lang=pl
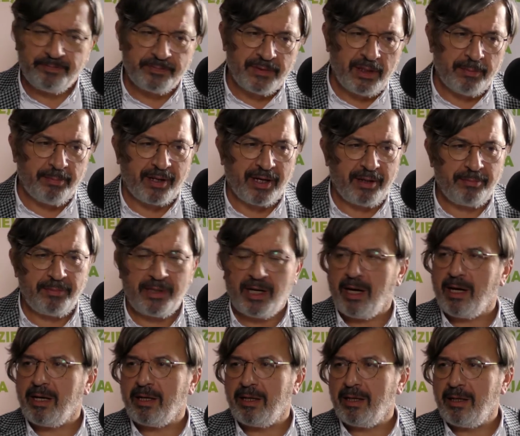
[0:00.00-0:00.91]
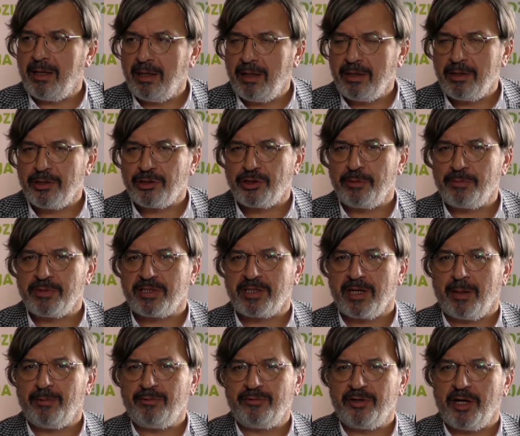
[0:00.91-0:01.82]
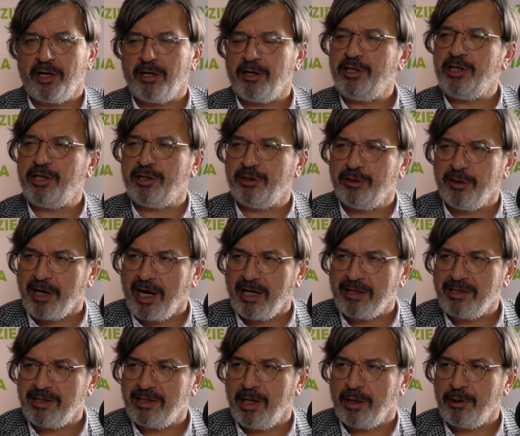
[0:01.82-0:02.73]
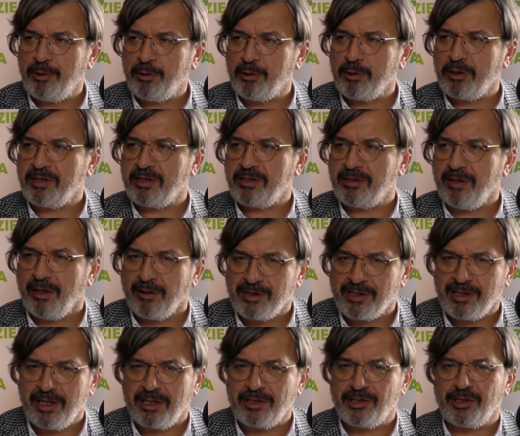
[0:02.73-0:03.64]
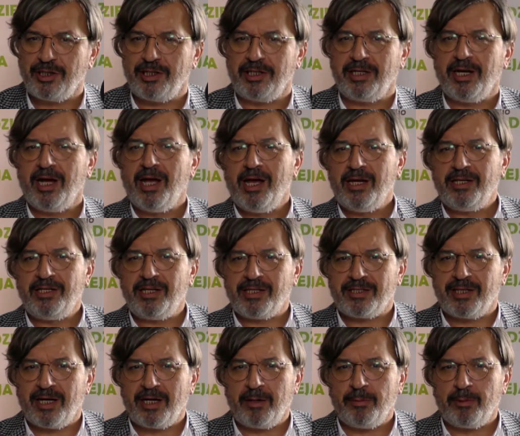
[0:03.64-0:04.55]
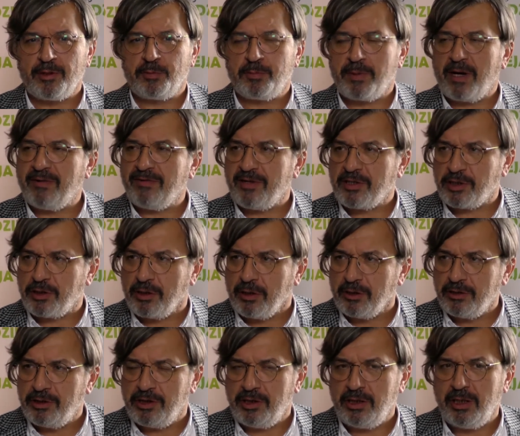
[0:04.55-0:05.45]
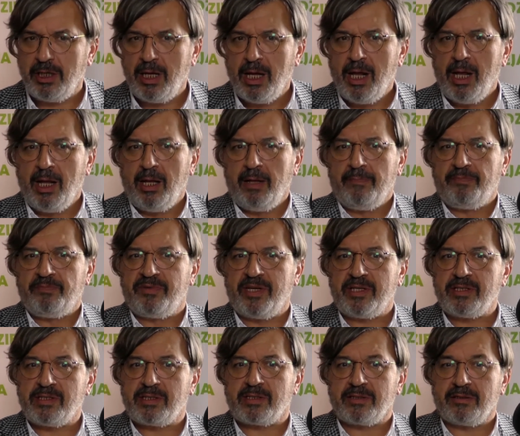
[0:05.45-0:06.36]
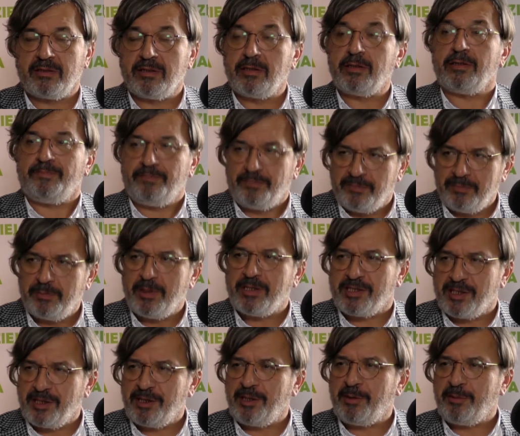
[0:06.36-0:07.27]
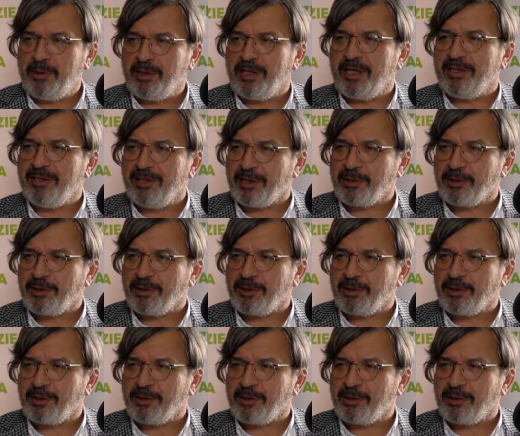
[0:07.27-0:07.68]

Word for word: paremia e, rzymska mówi ignorantia juris noce, czyli nieznajomość prawa szkodzi, więc e, między innymi ten nasz